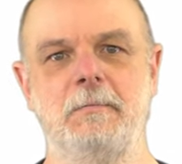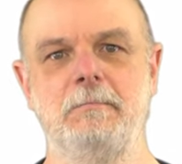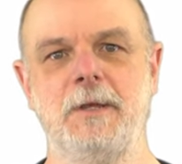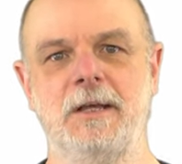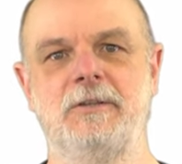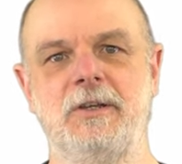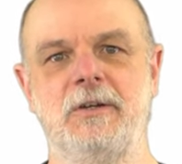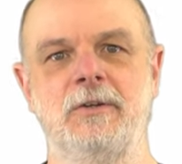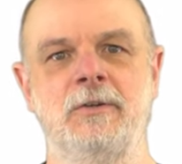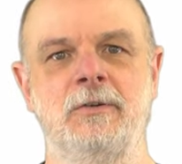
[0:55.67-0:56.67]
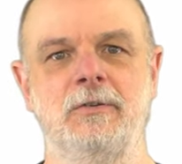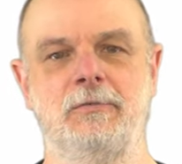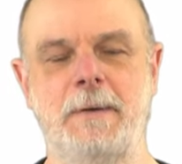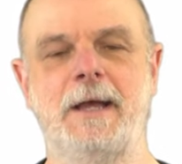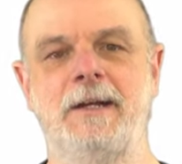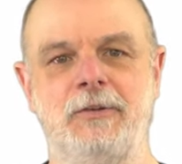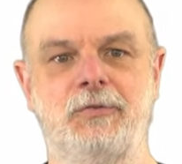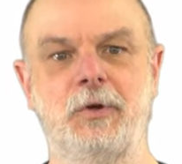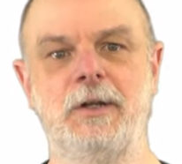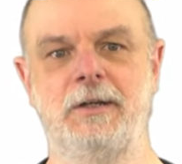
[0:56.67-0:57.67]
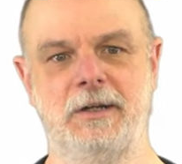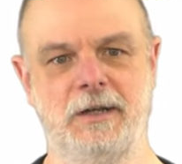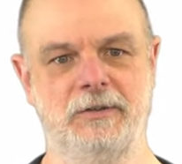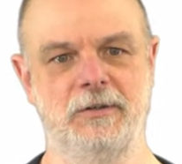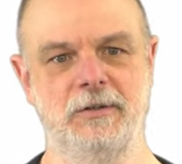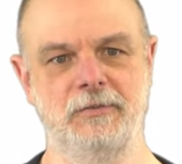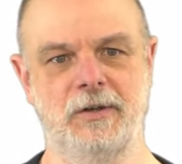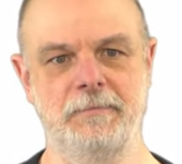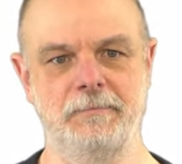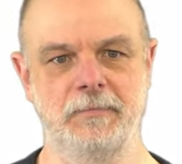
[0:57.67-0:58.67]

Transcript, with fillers: 見えている spanning tree になってるんですね。